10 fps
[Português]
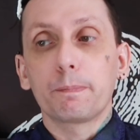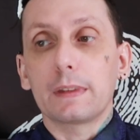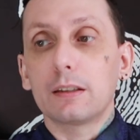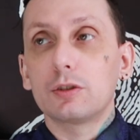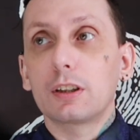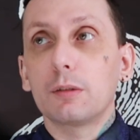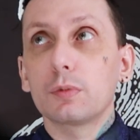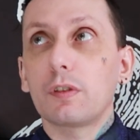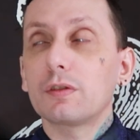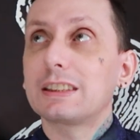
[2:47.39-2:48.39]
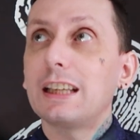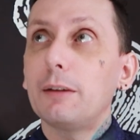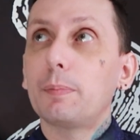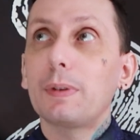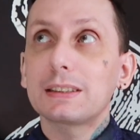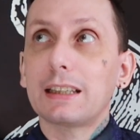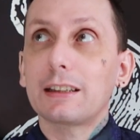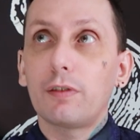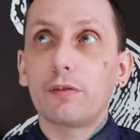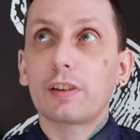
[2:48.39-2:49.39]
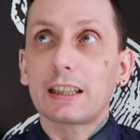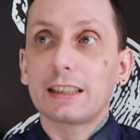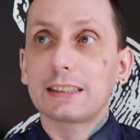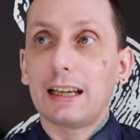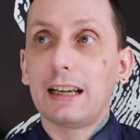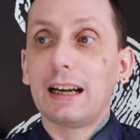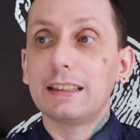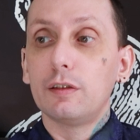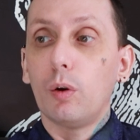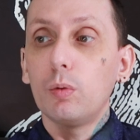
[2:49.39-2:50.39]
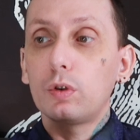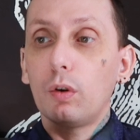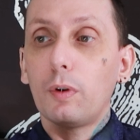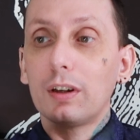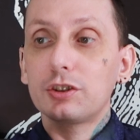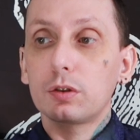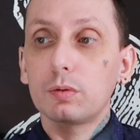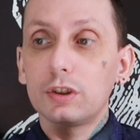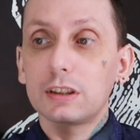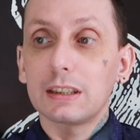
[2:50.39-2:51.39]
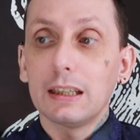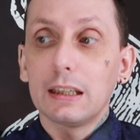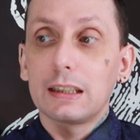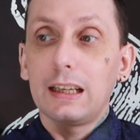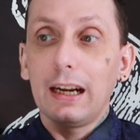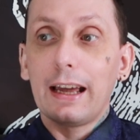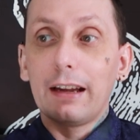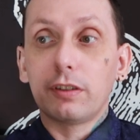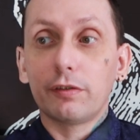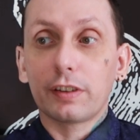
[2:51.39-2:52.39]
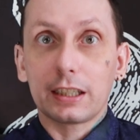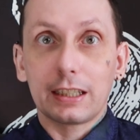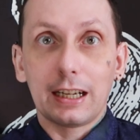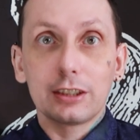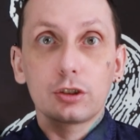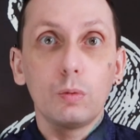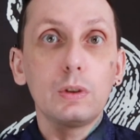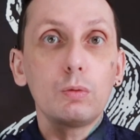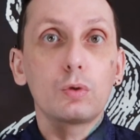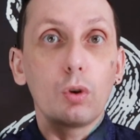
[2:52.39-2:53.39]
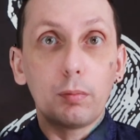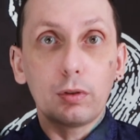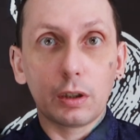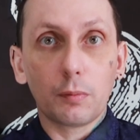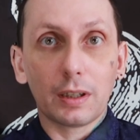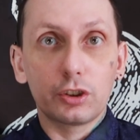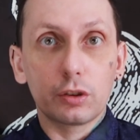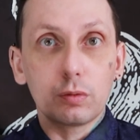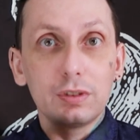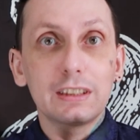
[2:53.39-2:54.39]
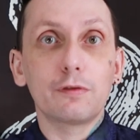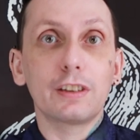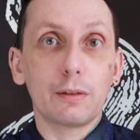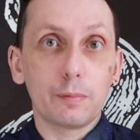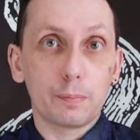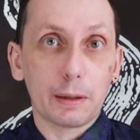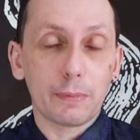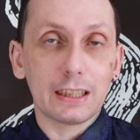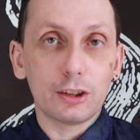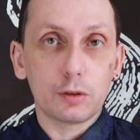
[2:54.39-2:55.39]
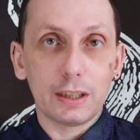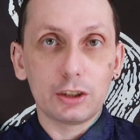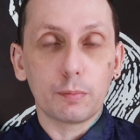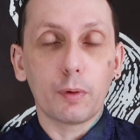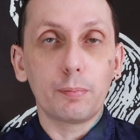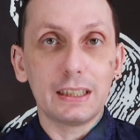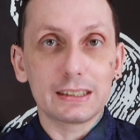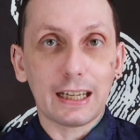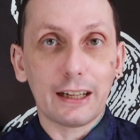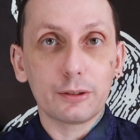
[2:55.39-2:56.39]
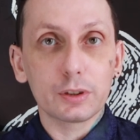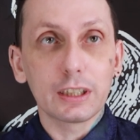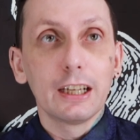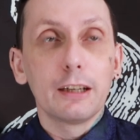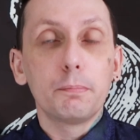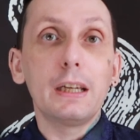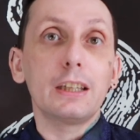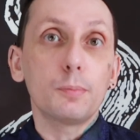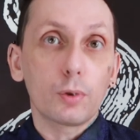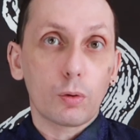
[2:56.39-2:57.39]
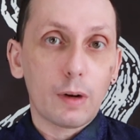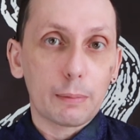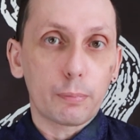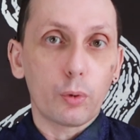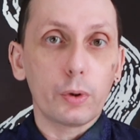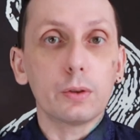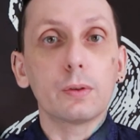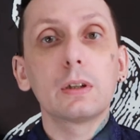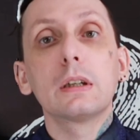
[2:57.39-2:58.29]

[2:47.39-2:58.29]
Né? Digamos, vão sempre pensar que vão fracassar, aí ou tomam atitudes que levam ao fracasso ou não tomam nenhuma atitude e ficam permanentemente mobilizados, mesmo com apoio.